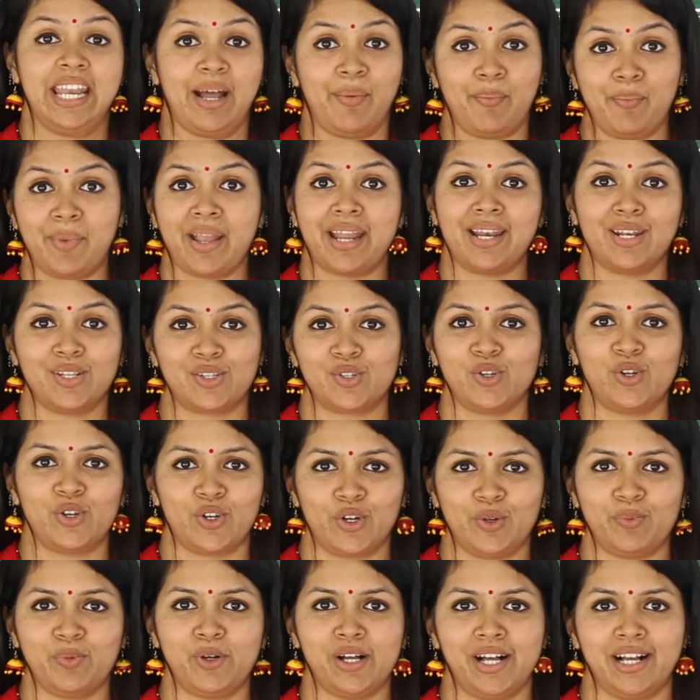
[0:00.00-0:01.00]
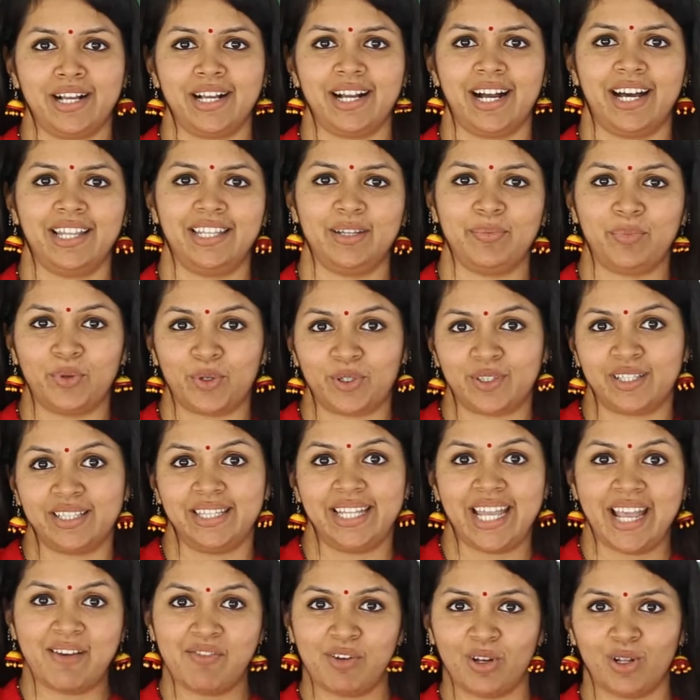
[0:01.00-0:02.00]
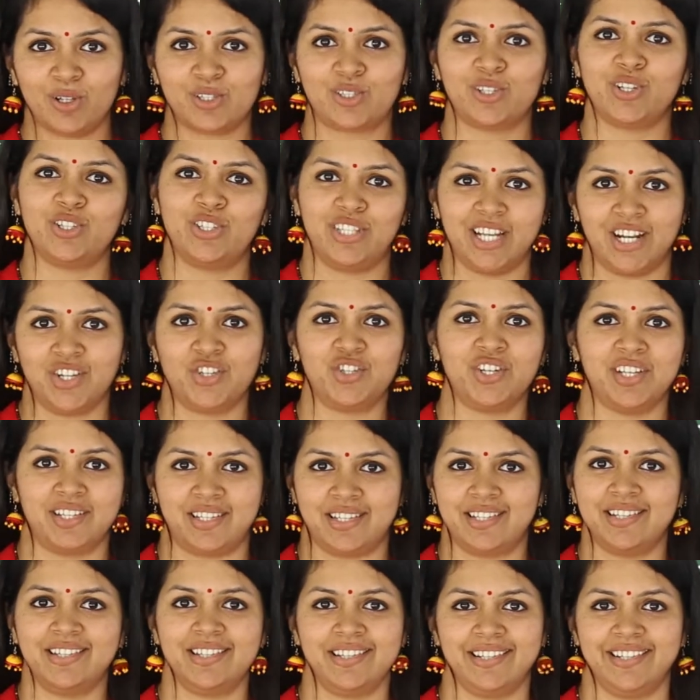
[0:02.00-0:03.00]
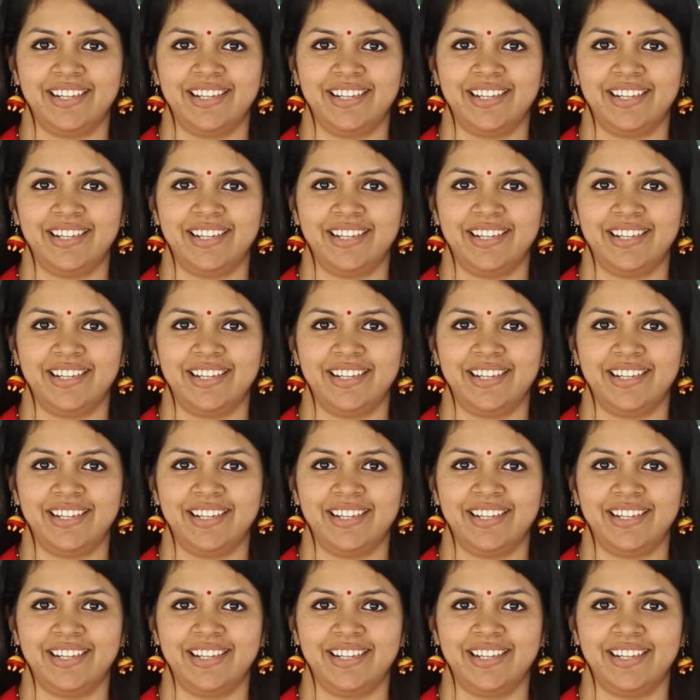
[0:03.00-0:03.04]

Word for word: நம்ம என்ன சொல்கிறோமோ அங்கே அதை பொறுத்து தே வில் ஆல்சோ ஜட்ஜஸ்